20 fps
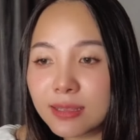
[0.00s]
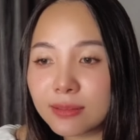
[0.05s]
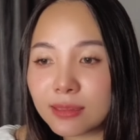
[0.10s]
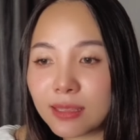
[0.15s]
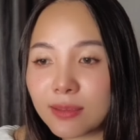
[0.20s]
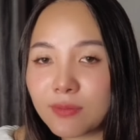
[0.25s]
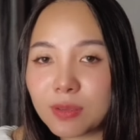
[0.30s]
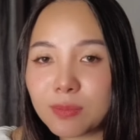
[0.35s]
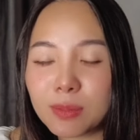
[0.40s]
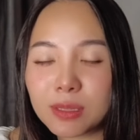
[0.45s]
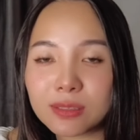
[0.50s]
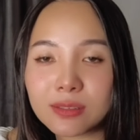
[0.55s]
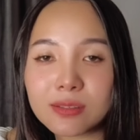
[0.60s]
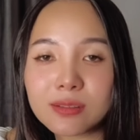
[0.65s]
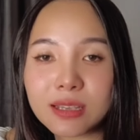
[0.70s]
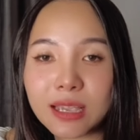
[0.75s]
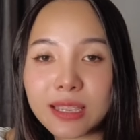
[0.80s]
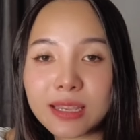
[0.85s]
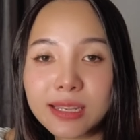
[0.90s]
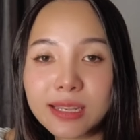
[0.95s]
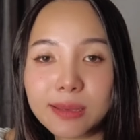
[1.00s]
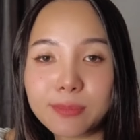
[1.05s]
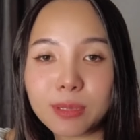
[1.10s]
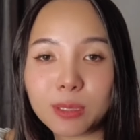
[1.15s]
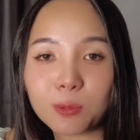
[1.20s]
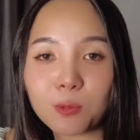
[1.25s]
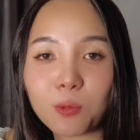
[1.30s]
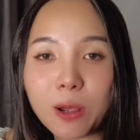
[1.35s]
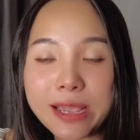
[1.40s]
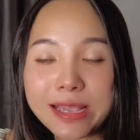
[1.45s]
Tại vì mình cứ nghĩ là
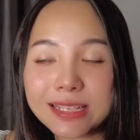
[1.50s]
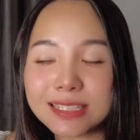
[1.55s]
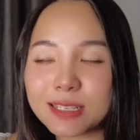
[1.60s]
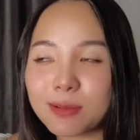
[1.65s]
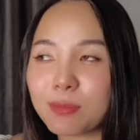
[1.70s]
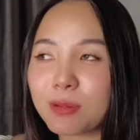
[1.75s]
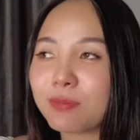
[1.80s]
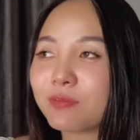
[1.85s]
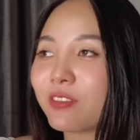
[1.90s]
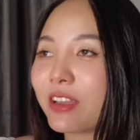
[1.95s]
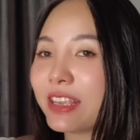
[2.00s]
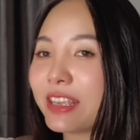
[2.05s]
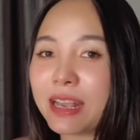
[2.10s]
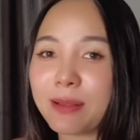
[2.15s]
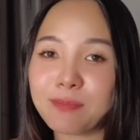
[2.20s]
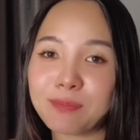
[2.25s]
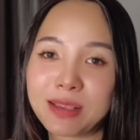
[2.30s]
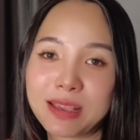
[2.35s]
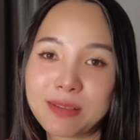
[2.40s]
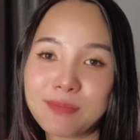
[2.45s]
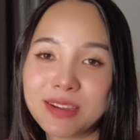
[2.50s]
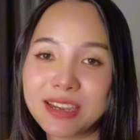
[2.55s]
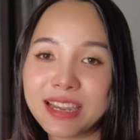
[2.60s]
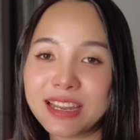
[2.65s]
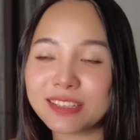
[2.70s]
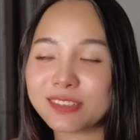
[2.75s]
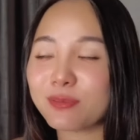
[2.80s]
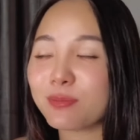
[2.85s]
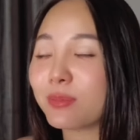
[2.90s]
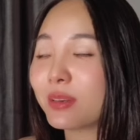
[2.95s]
mình quay xong mình phải cầm
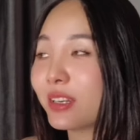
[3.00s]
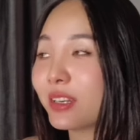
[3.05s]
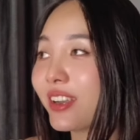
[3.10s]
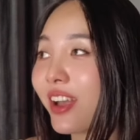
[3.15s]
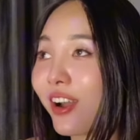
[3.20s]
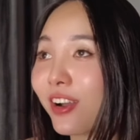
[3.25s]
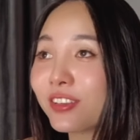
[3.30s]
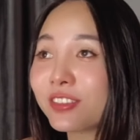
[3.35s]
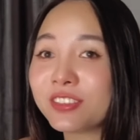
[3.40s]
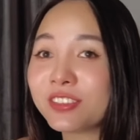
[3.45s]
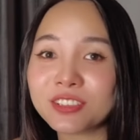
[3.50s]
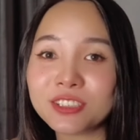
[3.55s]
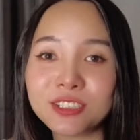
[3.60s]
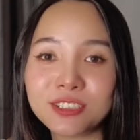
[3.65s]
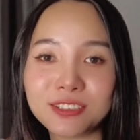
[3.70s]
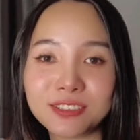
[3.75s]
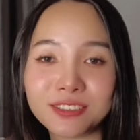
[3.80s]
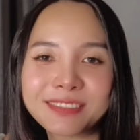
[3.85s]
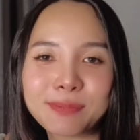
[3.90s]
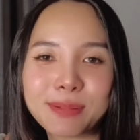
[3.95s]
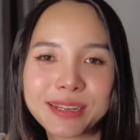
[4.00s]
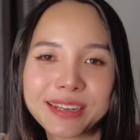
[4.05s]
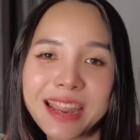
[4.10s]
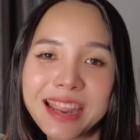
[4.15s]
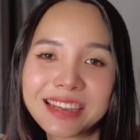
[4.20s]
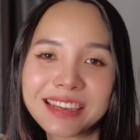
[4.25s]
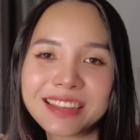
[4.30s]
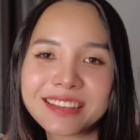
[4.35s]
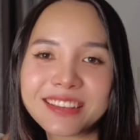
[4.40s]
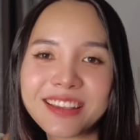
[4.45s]
camera xong mình nói giữa đường á, mình
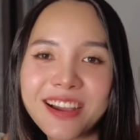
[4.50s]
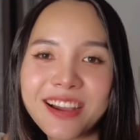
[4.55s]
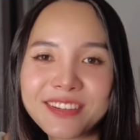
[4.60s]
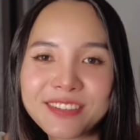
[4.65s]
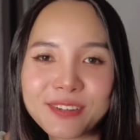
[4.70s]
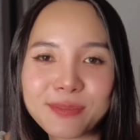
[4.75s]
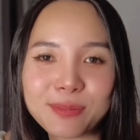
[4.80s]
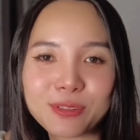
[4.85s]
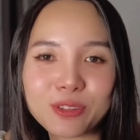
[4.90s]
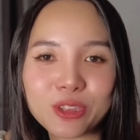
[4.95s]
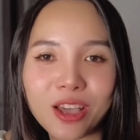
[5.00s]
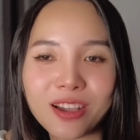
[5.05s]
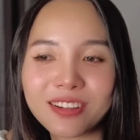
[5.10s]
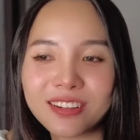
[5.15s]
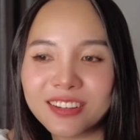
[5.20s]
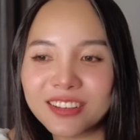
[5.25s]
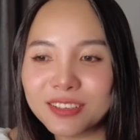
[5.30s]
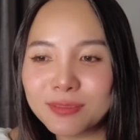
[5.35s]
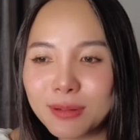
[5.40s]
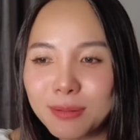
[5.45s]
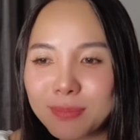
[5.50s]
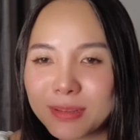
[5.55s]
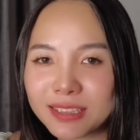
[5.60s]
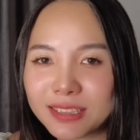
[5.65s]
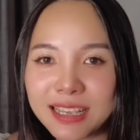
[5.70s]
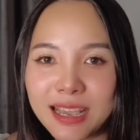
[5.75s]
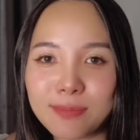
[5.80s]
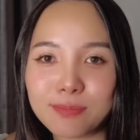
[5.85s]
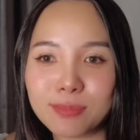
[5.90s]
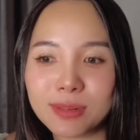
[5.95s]
đang đi chơi rồi mình tận hưởng mà
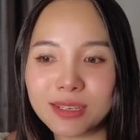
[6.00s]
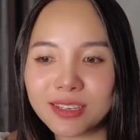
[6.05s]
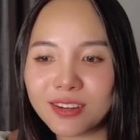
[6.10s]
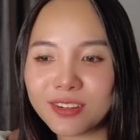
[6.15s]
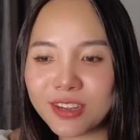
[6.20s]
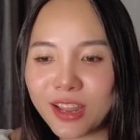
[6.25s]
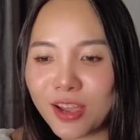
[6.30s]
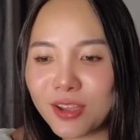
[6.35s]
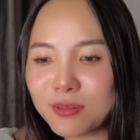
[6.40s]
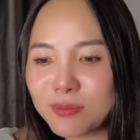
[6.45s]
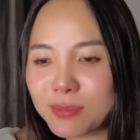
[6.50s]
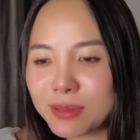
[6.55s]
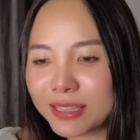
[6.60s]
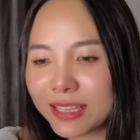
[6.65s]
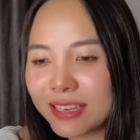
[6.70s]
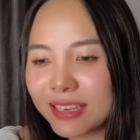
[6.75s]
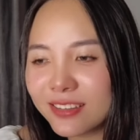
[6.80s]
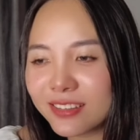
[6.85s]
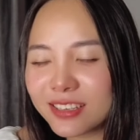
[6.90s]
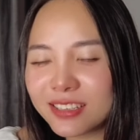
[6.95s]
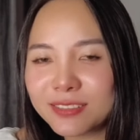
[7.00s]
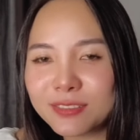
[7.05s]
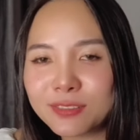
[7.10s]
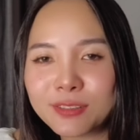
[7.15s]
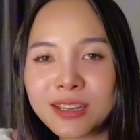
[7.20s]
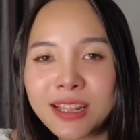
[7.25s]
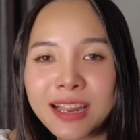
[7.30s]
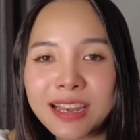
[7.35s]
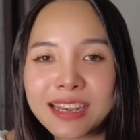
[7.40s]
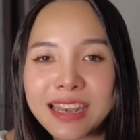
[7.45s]
mình cầm mình nói nói mình thấy nó cứ
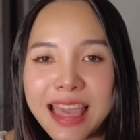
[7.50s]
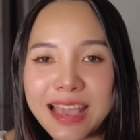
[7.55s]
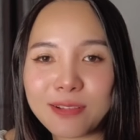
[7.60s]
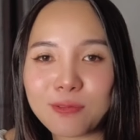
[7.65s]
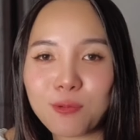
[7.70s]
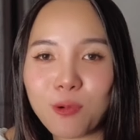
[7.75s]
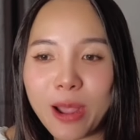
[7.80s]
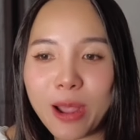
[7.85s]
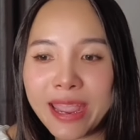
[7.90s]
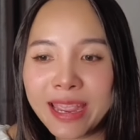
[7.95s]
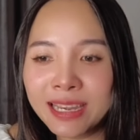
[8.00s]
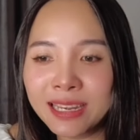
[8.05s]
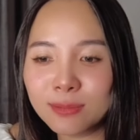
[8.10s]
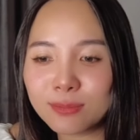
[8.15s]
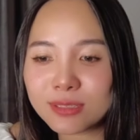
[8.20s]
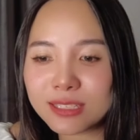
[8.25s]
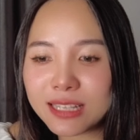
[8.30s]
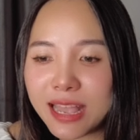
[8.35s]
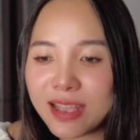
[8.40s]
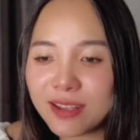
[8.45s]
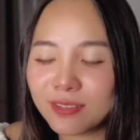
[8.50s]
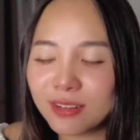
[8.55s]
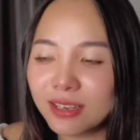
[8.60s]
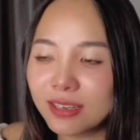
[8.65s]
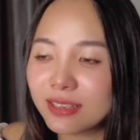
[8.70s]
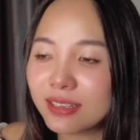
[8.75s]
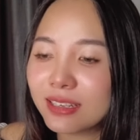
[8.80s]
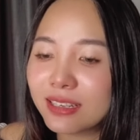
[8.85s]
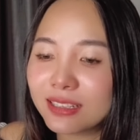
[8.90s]
lạc quẻ làm sao á,